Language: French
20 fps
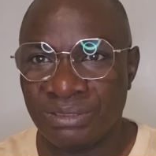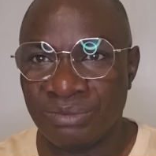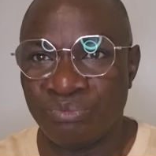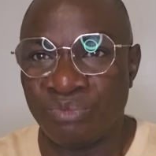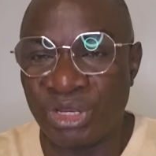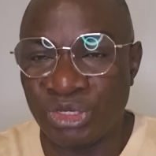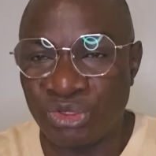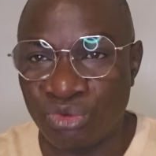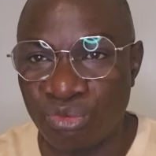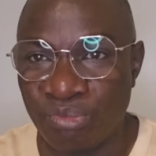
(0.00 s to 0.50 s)

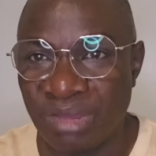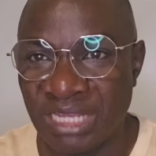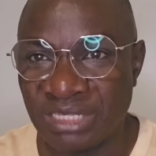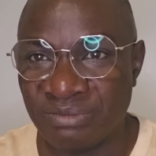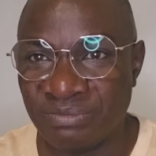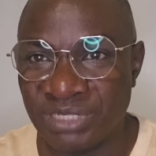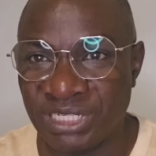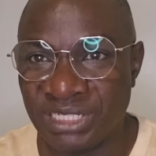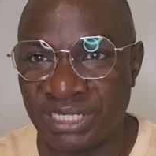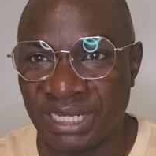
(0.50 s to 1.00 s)
mettent une base
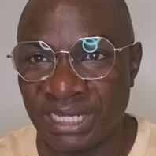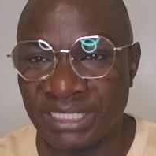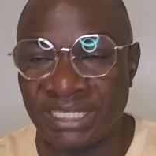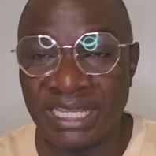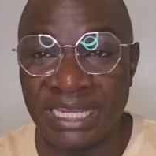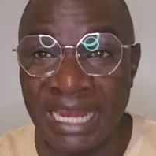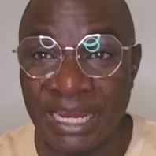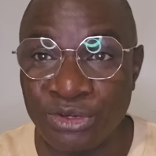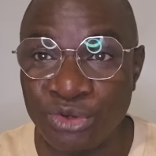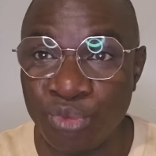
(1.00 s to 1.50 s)
militaire, qui
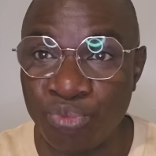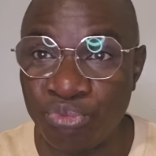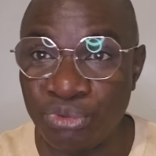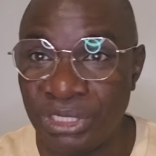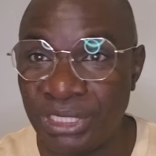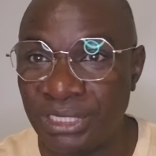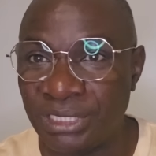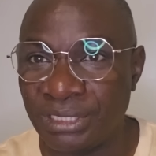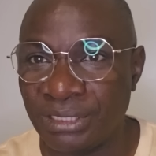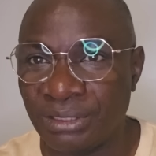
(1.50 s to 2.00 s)
est là
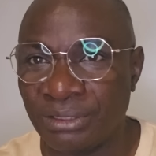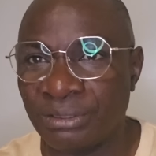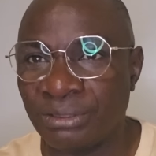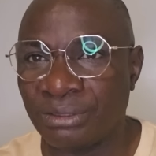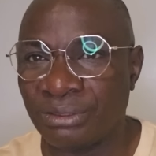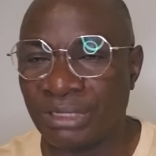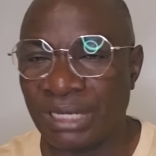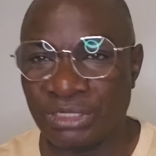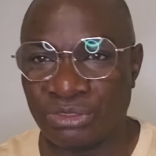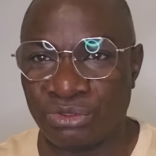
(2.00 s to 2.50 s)
depuis
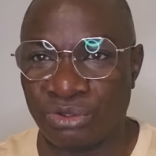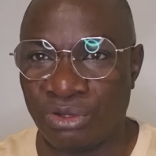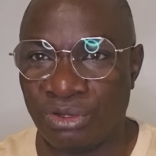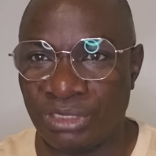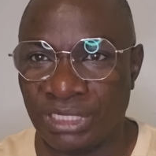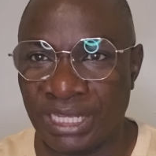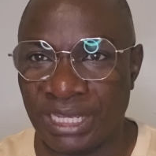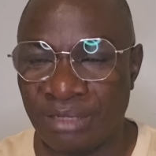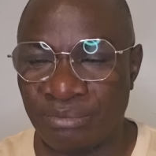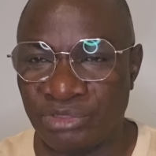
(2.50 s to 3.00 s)
euh, la
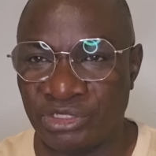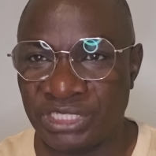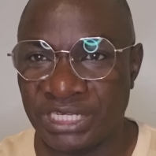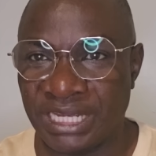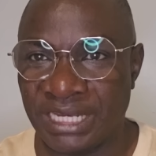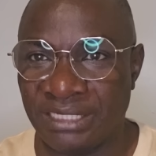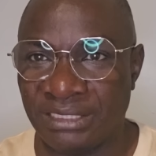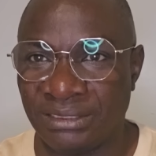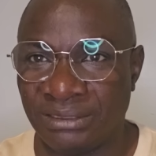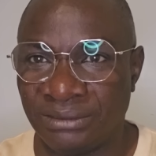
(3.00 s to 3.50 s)
Seconde Guerre
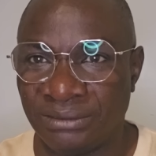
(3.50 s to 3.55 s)
mondiale,